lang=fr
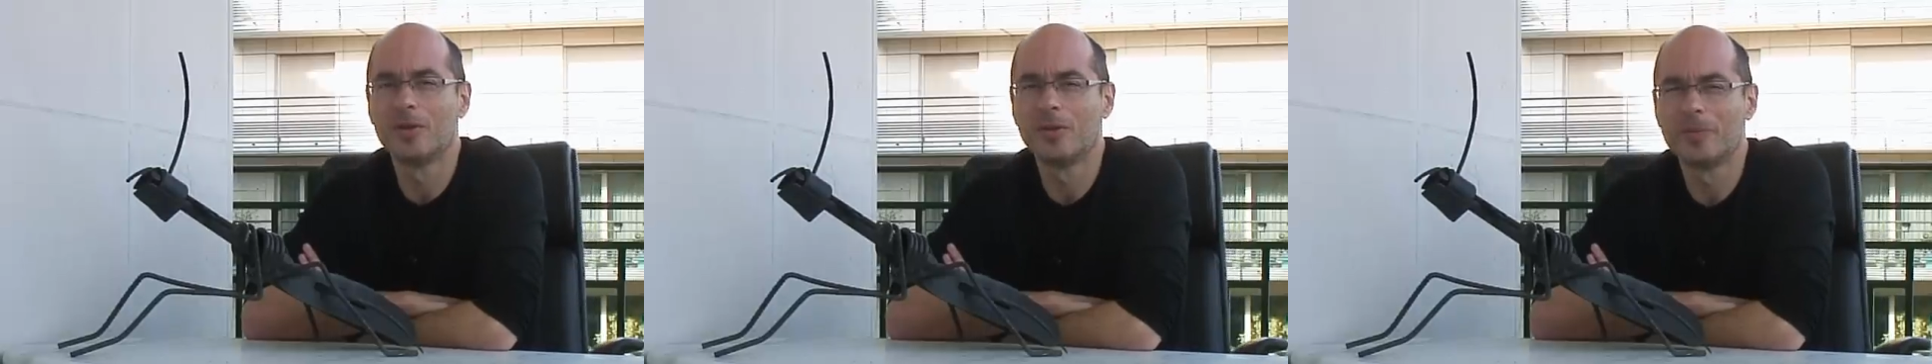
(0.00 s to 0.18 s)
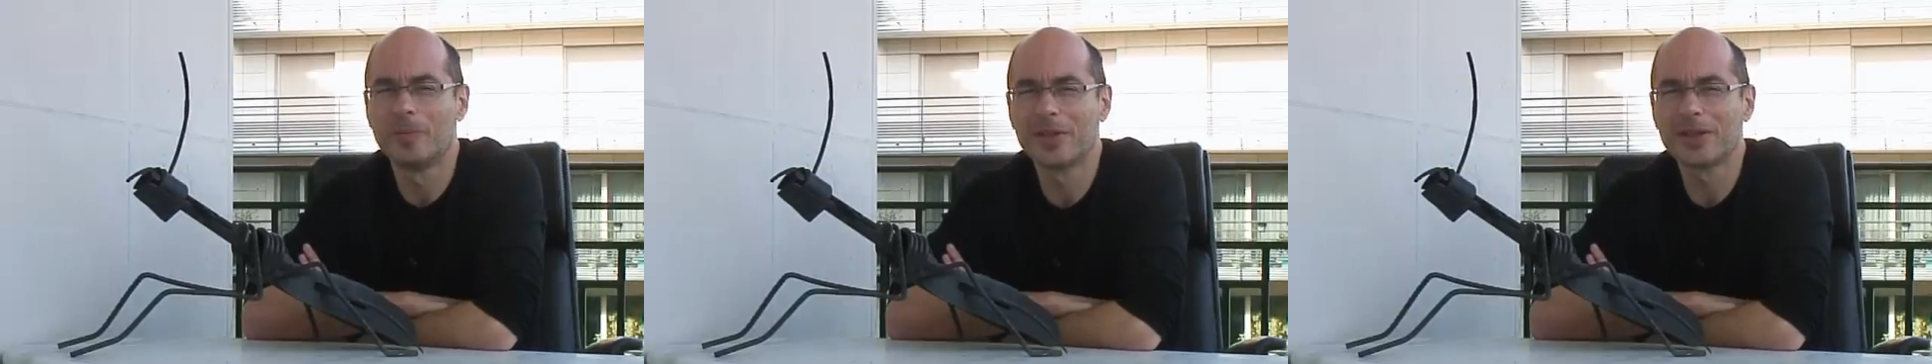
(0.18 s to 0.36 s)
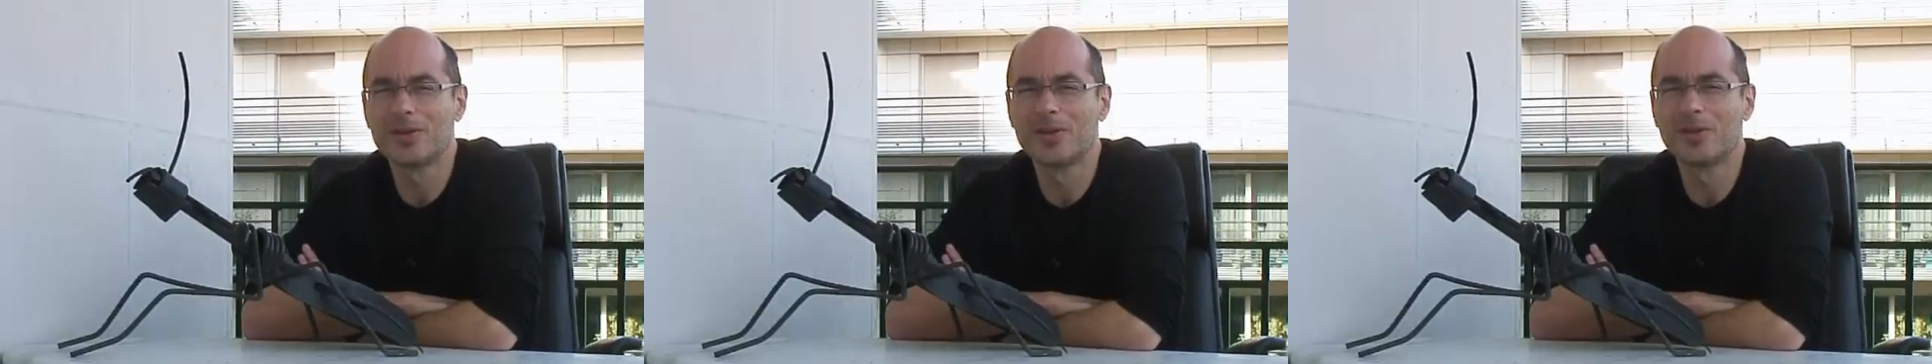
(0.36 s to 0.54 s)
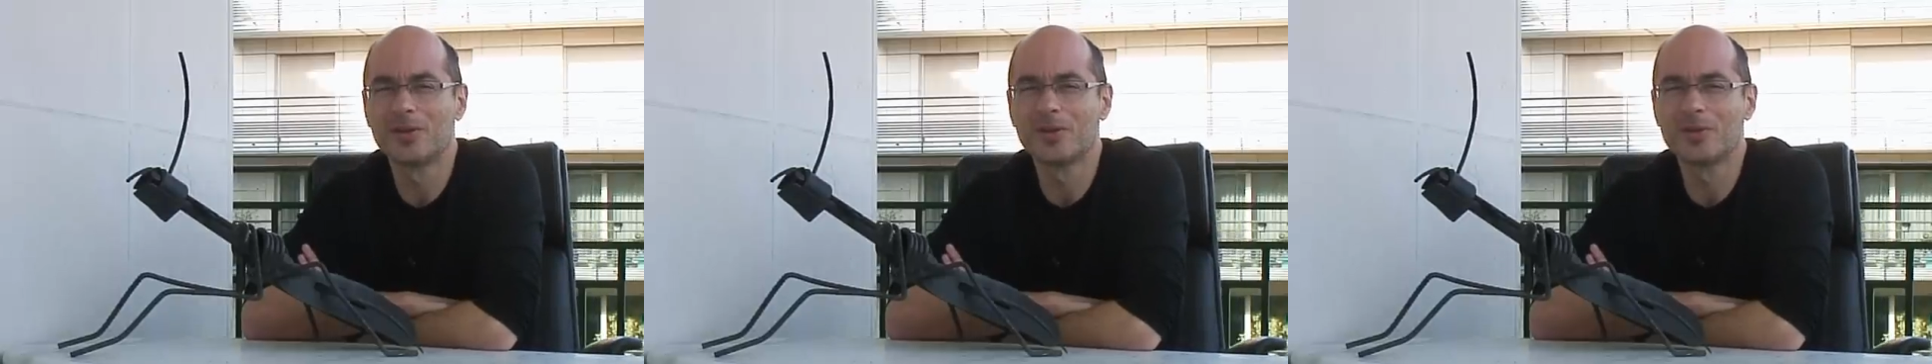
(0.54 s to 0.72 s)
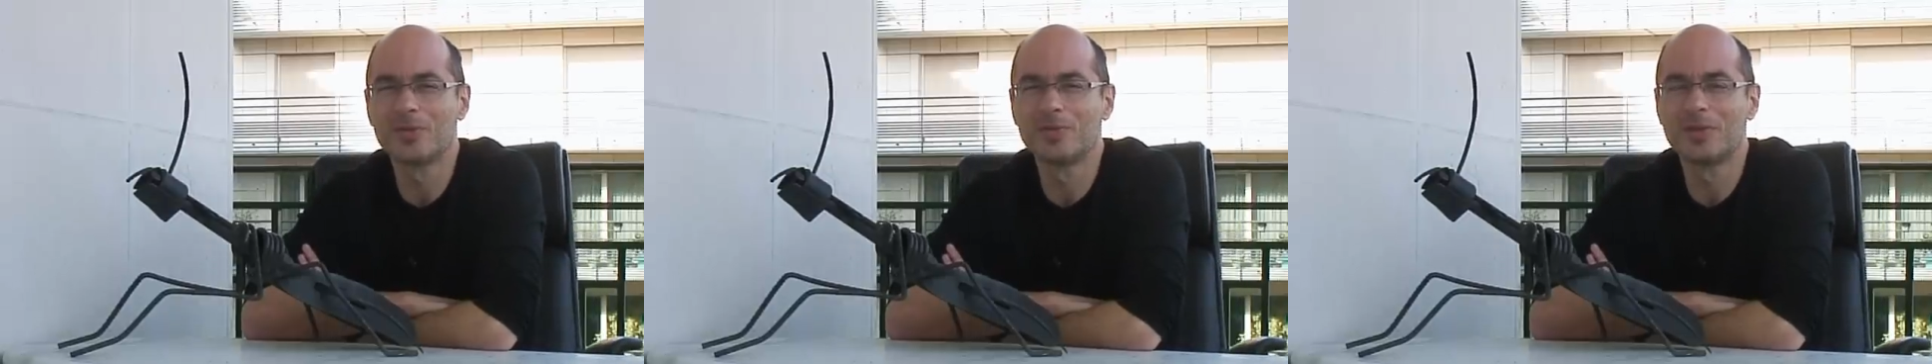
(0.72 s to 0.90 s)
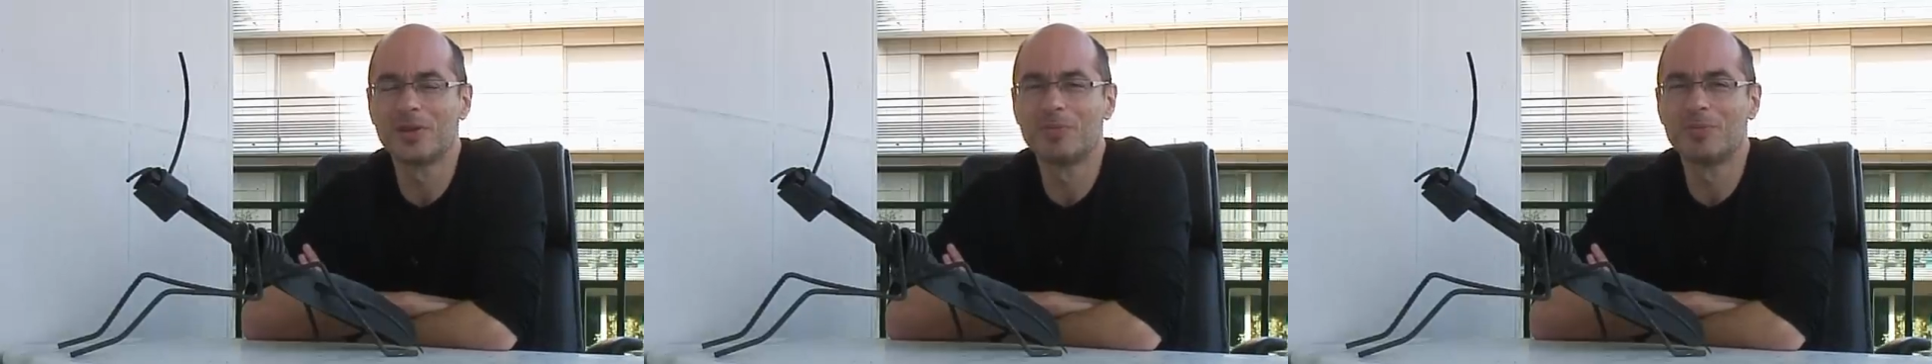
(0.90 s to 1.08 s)
euh, personne un
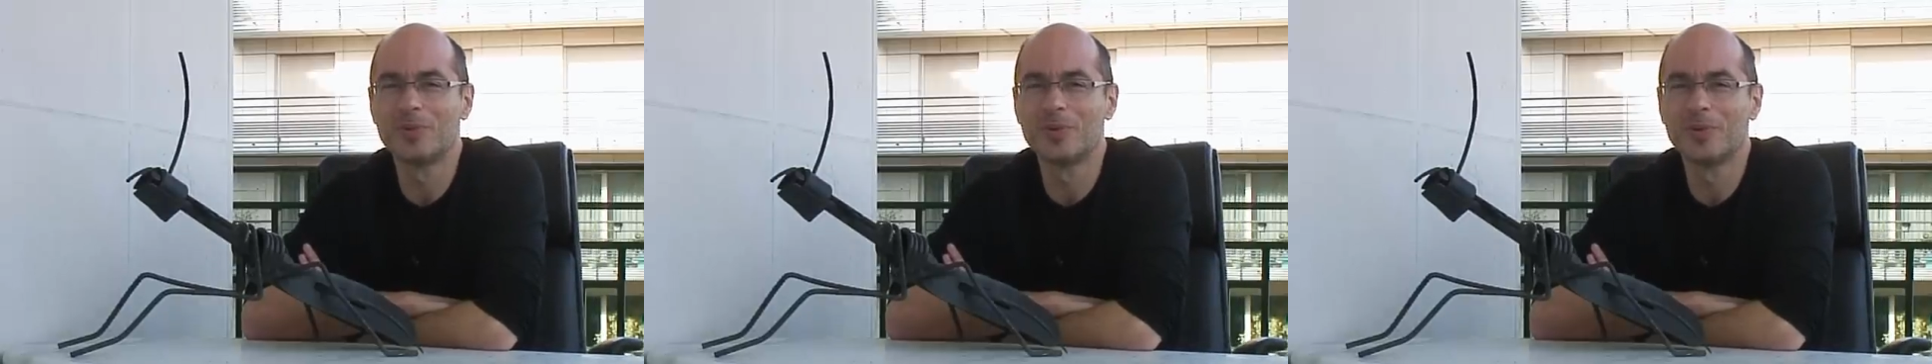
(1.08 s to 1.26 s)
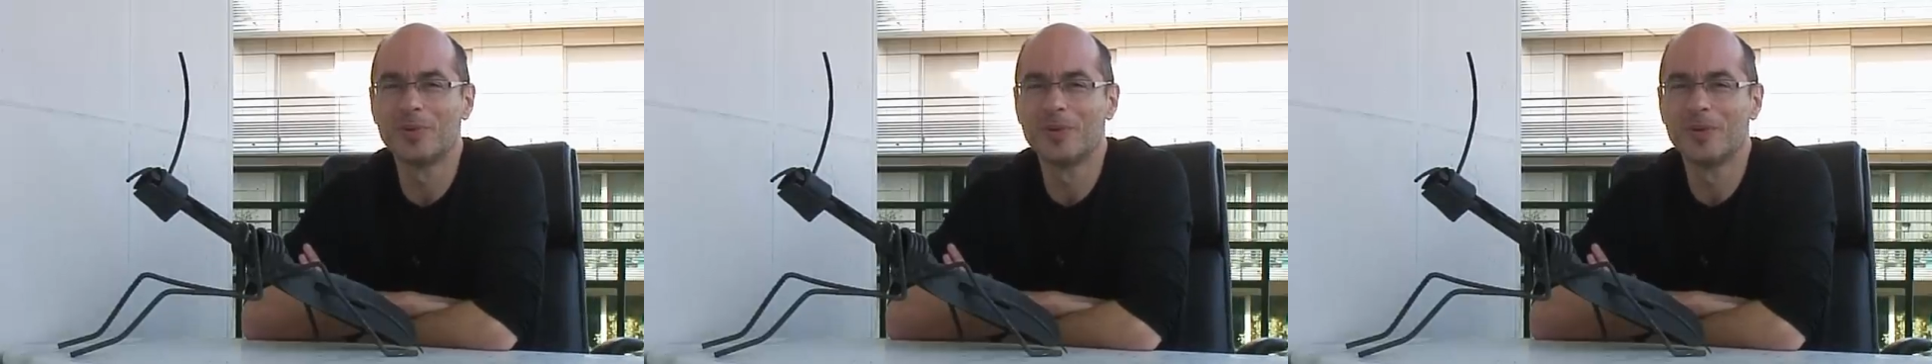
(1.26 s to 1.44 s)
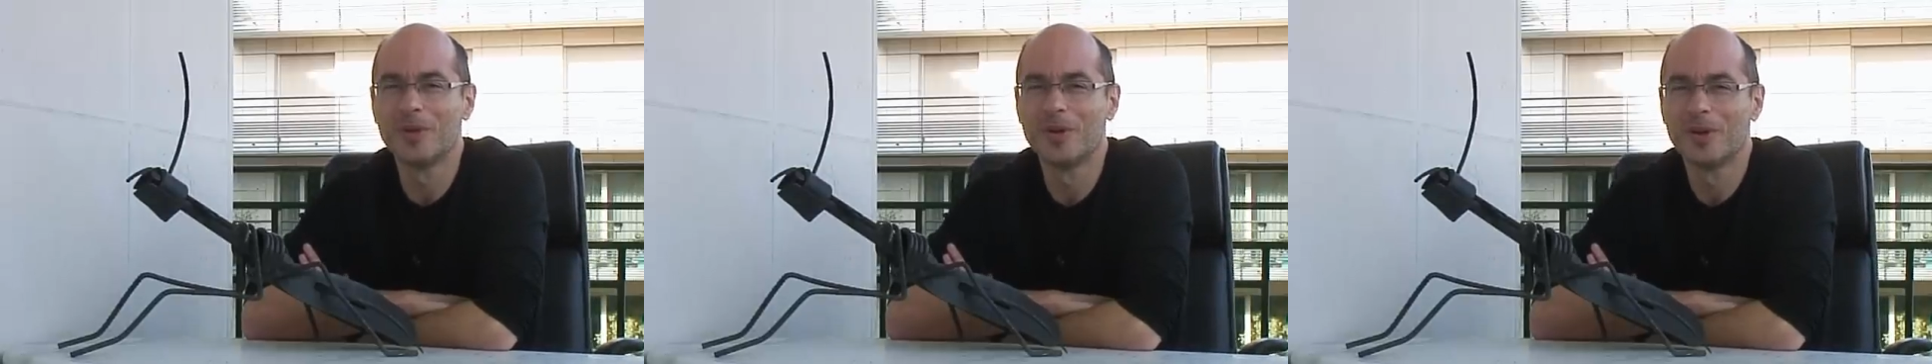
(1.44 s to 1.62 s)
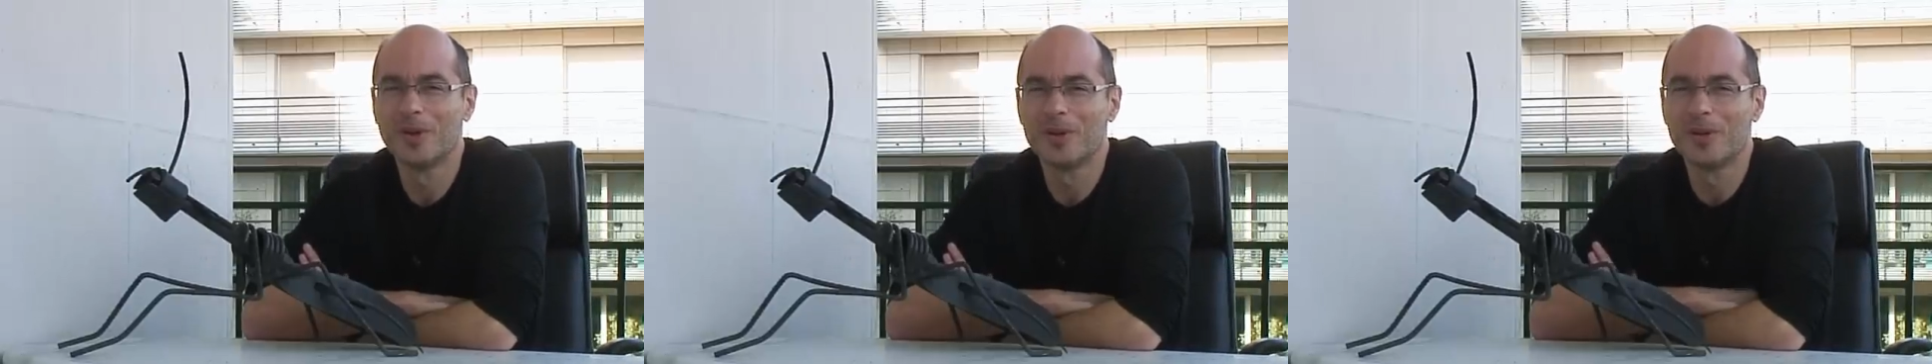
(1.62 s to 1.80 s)
tout petit peu